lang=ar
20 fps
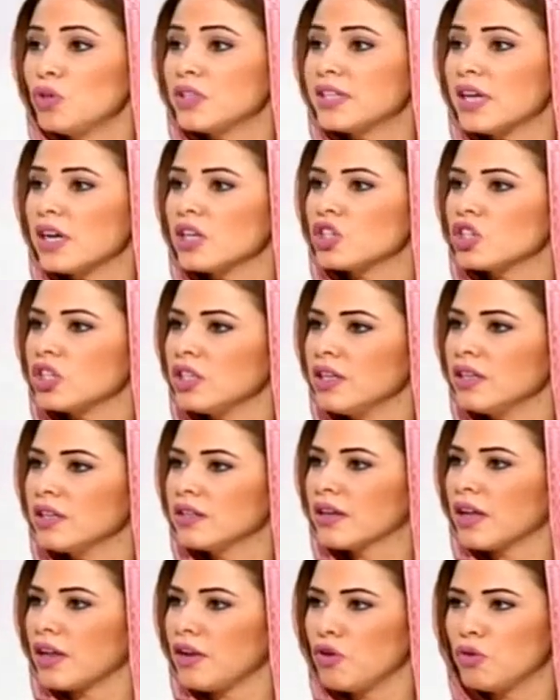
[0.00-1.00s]
صار شيء
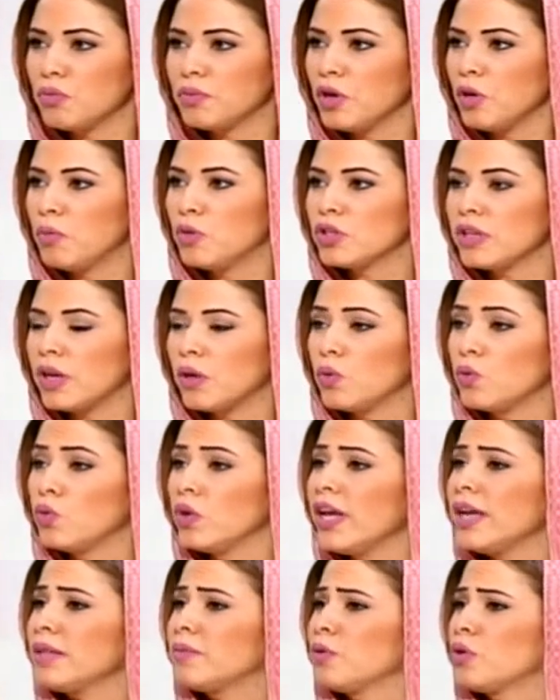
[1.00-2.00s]
كله شوفي
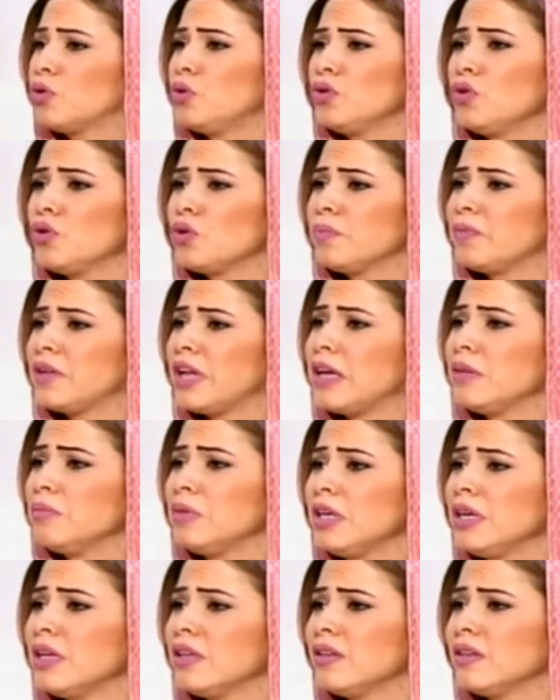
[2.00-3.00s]
اولاد بيكونوا مدينين ما
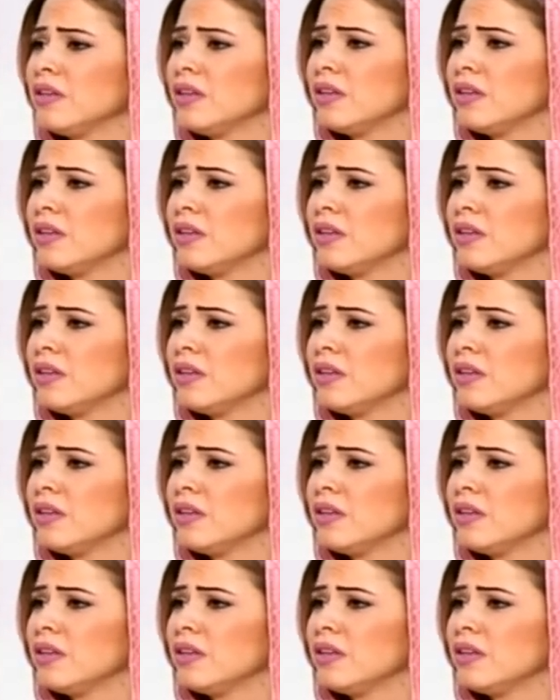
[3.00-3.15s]
هيدي